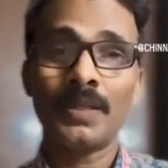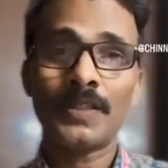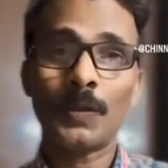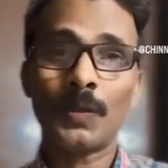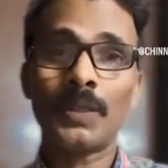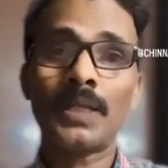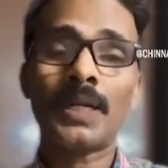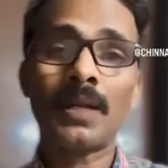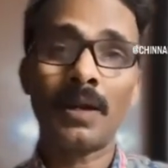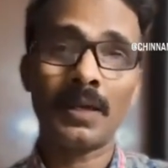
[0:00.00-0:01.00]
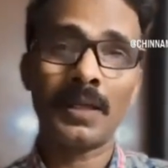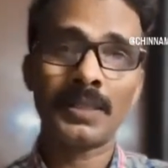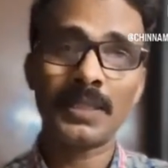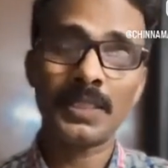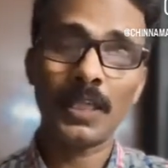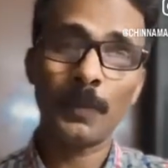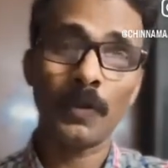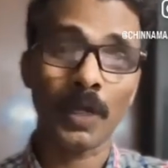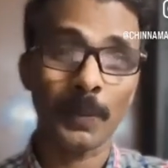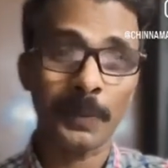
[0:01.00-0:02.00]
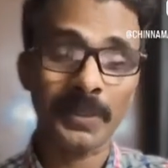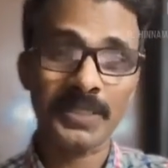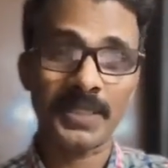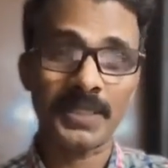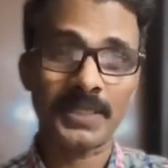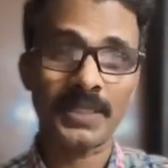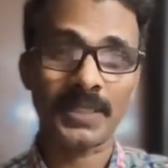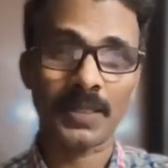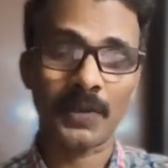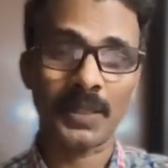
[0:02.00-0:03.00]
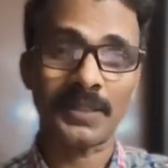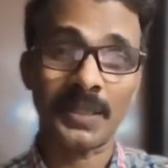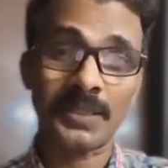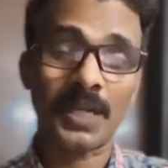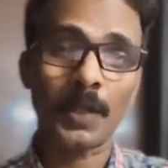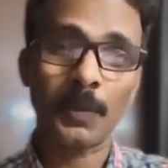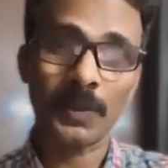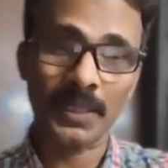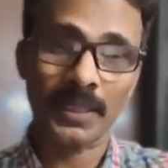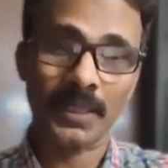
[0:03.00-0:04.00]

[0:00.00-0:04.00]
సో ఇక్కడ ఎంతసేపు కంప్యూటర్ సైన్సే చదవాలి అది కాకపోతే